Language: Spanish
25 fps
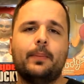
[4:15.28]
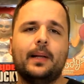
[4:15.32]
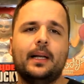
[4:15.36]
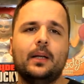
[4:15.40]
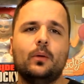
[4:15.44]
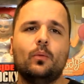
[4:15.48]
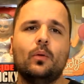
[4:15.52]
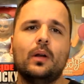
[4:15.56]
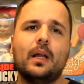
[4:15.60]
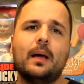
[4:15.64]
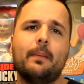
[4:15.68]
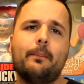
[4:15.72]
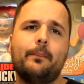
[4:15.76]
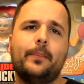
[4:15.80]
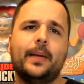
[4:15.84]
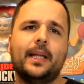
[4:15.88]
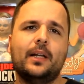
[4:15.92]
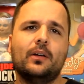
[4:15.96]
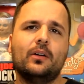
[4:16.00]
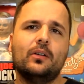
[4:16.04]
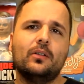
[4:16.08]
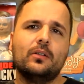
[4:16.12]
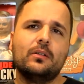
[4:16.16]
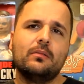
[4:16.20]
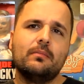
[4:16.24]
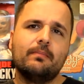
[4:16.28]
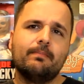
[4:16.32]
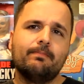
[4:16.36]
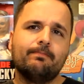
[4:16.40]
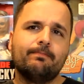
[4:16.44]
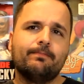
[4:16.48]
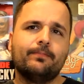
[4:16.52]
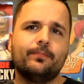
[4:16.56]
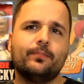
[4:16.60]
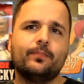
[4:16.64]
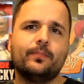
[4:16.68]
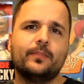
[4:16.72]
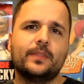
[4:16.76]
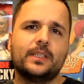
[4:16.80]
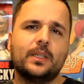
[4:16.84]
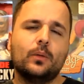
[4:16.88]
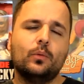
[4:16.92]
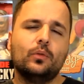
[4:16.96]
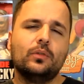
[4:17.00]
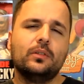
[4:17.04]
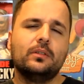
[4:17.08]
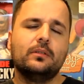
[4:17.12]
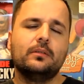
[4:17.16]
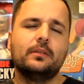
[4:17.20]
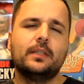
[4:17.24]
película, pero mm,
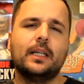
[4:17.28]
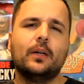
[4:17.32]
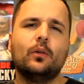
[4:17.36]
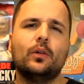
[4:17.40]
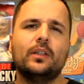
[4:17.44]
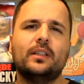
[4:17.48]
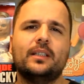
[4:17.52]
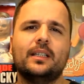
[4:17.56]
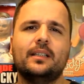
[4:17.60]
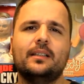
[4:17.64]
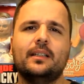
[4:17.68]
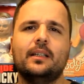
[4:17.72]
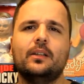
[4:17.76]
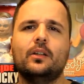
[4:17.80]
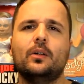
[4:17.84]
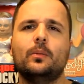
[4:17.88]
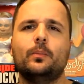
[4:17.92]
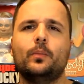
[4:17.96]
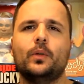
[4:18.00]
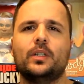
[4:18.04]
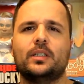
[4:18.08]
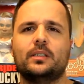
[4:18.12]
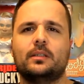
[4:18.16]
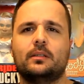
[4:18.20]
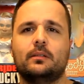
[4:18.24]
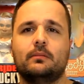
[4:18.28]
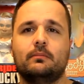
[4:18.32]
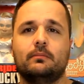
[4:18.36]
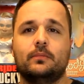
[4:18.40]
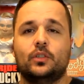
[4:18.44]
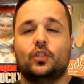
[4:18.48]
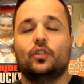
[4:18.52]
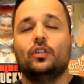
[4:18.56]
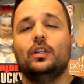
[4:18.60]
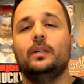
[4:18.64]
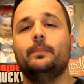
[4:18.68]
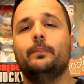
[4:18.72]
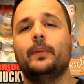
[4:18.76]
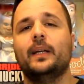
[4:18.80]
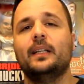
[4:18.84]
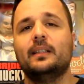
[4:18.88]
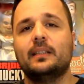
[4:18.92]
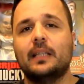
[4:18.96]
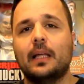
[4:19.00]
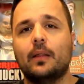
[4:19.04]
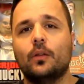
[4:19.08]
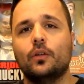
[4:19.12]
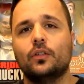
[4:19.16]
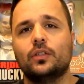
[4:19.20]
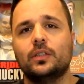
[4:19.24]
según tengo entendido, pues son
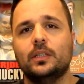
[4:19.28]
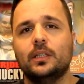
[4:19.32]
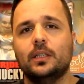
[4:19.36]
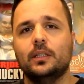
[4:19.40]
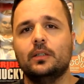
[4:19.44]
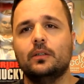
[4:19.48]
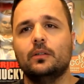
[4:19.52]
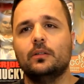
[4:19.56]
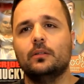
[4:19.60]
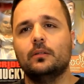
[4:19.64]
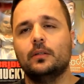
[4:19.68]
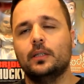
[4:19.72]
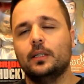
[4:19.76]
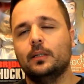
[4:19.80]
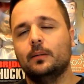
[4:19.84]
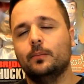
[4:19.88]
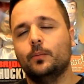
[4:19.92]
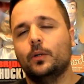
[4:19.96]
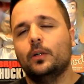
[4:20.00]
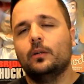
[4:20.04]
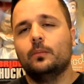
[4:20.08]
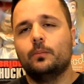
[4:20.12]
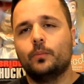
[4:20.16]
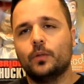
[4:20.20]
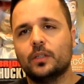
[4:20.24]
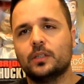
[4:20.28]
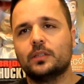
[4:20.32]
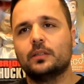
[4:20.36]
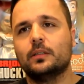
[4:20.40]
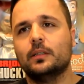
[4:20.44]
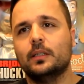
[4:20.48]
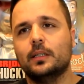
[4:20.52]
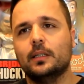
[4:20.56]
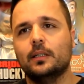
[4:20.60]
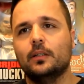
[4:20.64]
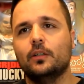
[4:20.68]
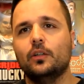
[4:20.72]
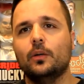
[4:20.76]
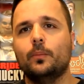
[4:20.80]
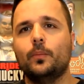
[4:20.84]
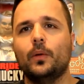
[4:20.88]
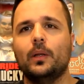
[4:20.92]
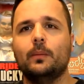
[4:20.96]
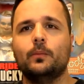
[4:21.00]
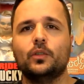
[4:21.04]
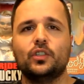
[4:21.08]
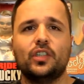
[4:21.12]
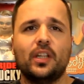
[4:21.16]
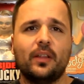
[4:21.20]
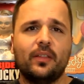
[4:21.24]
inventados sin, y, bueno, pues no
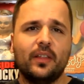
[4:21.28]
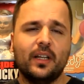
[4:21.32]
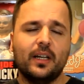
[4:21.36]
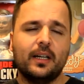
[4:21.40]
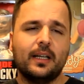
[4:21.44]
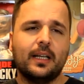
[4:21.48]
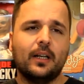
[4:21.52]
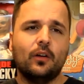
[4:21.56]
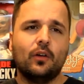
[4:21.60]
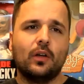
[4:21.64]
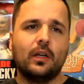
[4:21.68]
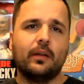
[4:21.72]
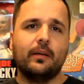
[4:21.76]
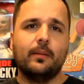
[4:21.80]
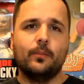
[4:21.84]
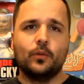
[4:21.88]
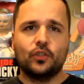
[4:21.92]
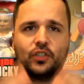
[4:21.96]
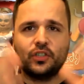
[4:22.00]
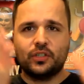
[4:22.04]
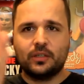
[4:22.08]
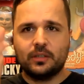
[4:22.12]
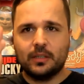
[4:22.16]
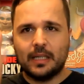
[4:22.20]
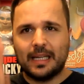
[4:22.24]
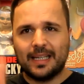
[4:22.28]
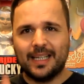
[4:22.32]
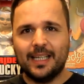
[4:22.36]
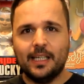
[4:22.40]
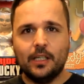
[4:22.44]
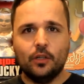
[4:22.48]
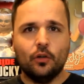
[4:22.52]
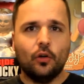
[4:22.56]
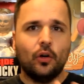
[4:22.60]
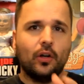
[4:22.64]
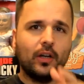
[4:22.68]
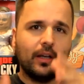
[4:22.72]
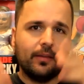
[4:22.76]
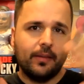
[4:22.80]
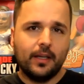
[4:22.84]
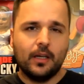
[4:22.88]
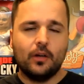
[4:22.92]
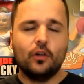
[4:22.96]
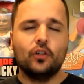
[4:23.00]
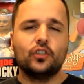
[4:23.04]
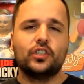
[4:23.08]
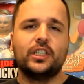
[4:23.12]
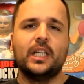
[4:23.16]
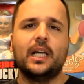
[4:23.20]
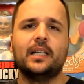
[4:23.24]
podemos decir que lo que vemos aquí o lo que
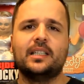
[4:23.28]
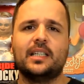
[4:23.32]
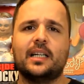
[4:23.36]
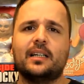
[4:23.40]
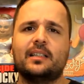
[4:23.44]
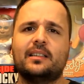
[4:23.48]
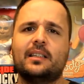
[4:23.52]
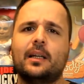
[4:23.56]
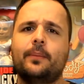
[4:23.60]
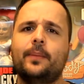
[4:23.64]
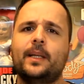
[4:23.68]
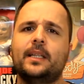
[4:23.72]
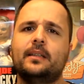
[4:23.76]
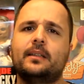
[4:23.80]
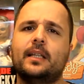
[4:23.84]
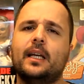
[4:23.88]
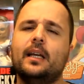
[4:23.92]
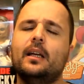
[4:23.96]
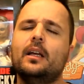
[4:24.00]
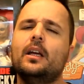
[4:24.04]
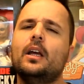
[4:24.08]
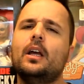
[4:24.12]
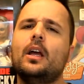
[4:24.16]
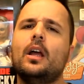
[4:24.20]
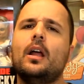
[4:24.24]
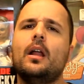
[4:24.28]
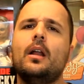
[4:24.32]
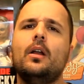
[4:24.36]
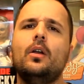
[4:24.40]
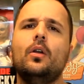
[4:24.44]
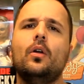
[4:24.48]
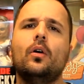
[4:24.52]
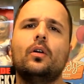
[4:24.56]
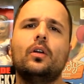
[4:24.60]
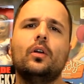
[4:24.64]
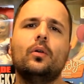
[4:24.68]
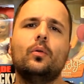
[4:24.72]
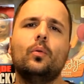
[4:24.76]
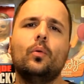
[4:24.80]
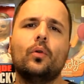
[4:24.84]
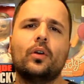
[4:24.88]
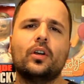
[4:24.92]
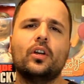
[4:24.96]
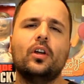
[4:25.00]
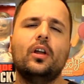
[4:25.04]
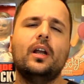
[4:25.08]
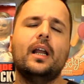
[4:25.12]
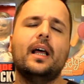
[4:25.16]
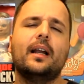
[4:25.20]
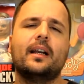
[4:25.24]
dijo sea exactamente lo que
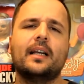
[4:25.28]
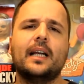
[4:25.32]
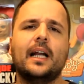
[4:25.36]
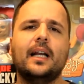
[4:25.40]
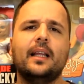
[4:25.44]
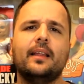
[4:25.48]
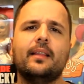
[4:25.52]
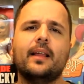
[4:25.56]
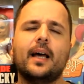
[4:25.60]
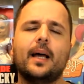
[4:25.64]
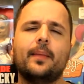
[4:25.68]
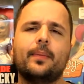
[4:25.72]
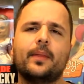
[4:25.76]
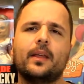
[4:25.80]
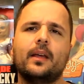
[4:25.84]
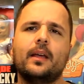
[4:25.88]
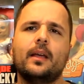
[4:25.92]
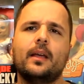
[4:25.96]
ocurrió en la realidad.